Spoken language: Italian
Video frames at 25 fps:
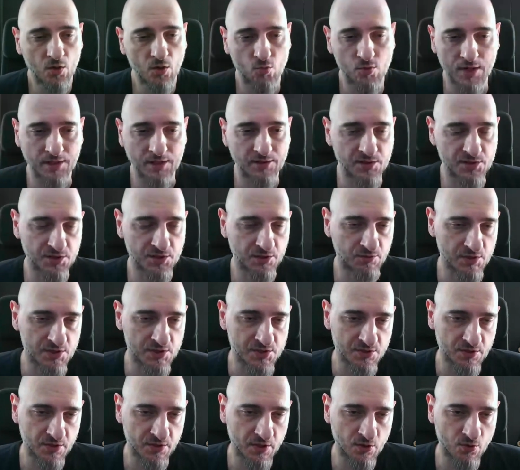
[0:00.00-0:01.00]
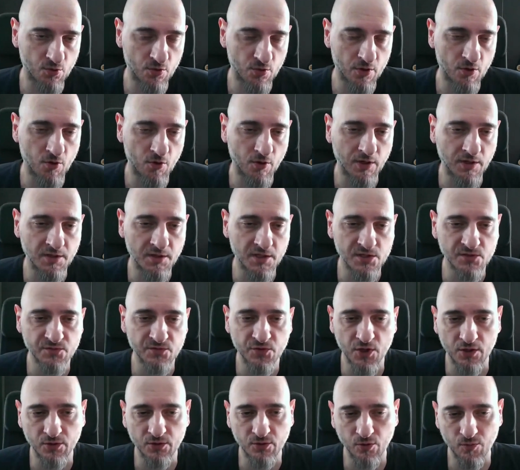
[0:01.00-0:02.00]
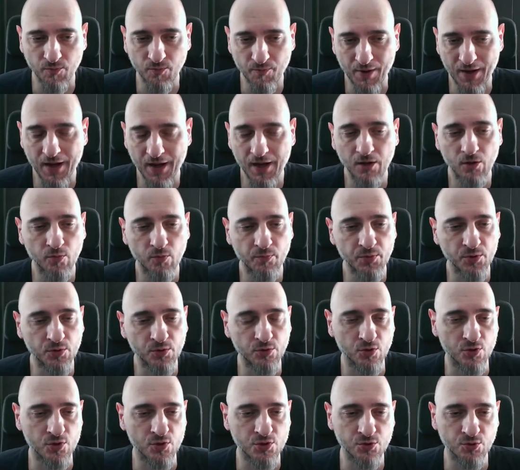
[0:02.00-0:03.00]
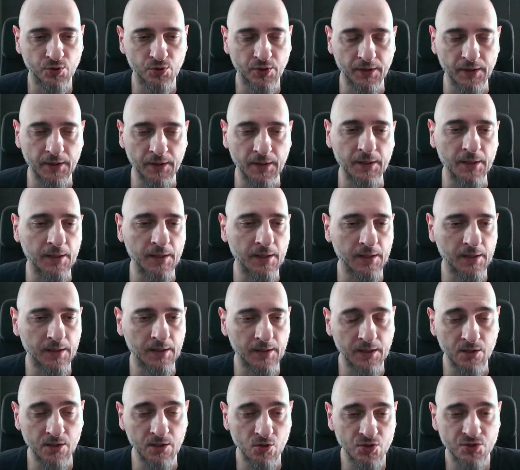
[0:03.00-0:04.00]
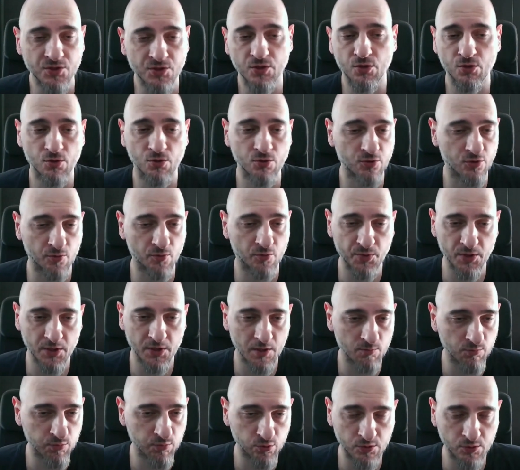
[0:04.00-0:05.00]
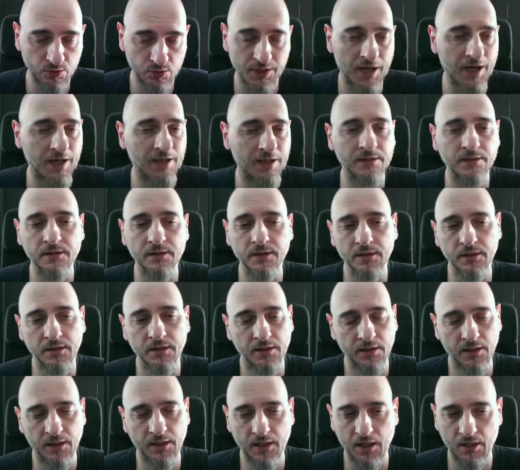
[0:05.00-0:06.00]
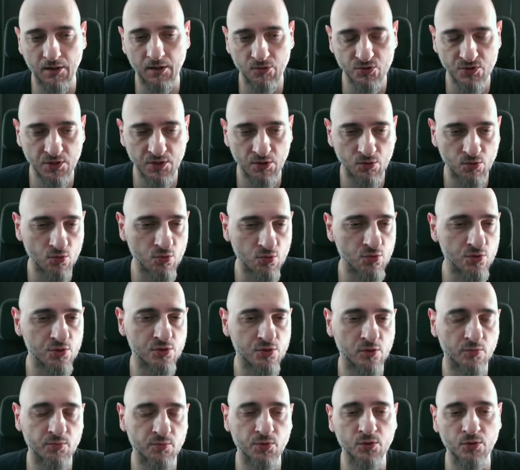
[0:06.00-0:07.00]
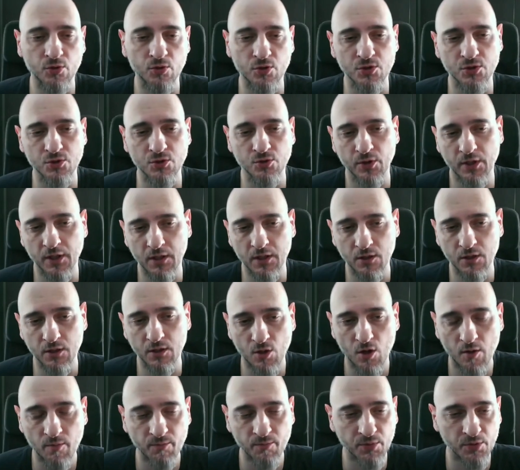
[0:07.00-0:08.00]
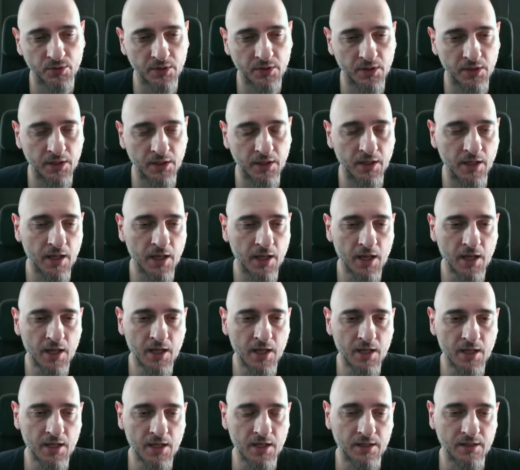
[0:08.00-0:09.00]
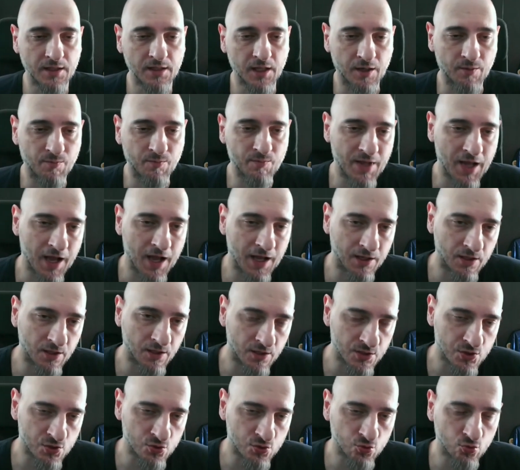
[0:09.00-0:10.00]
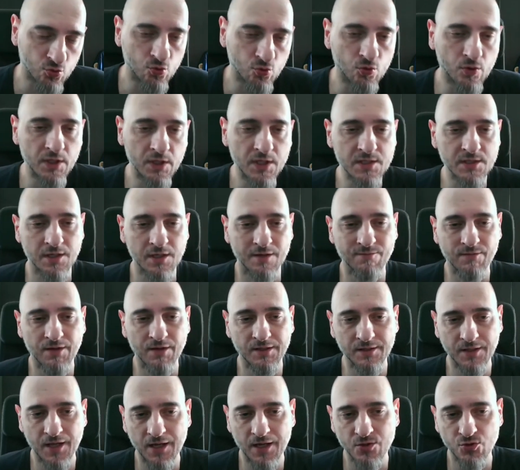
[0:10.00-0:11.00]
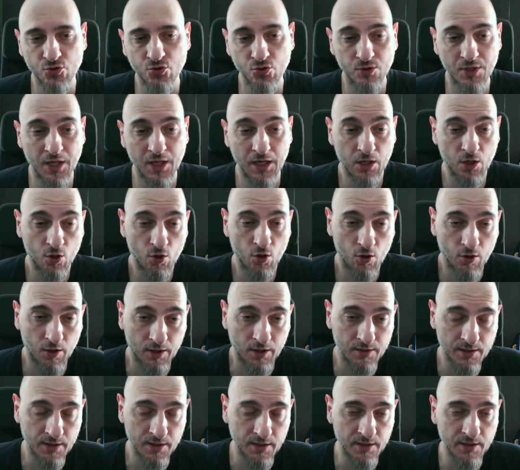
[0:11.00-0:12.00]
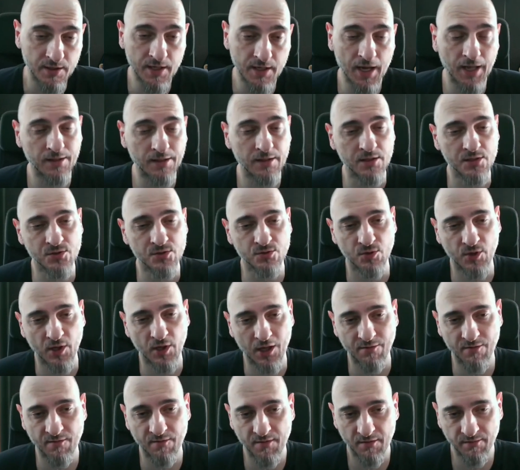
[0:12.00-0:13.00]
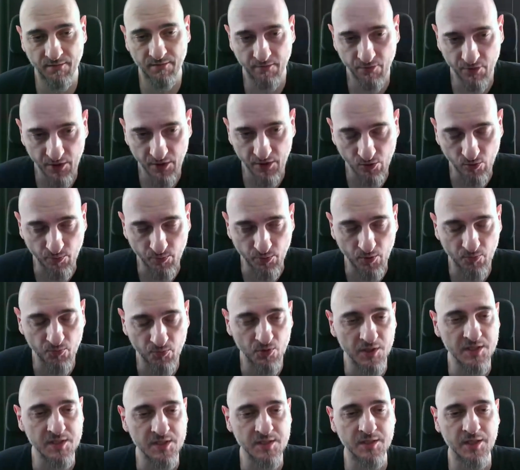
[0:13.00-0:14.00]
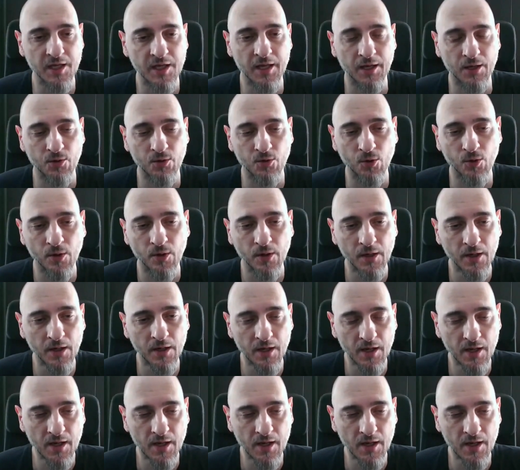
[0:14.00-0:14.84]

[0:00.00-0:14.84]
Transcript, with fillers: un'altra situazione in cui Holland ha sfiorato il palo piuttosto che i nostri contropiedi buttati, Carlos Augusto piuttosto che il drop di Darmian sul salvataggio dal corner di Ederson che aveva favorito proprio l'esterno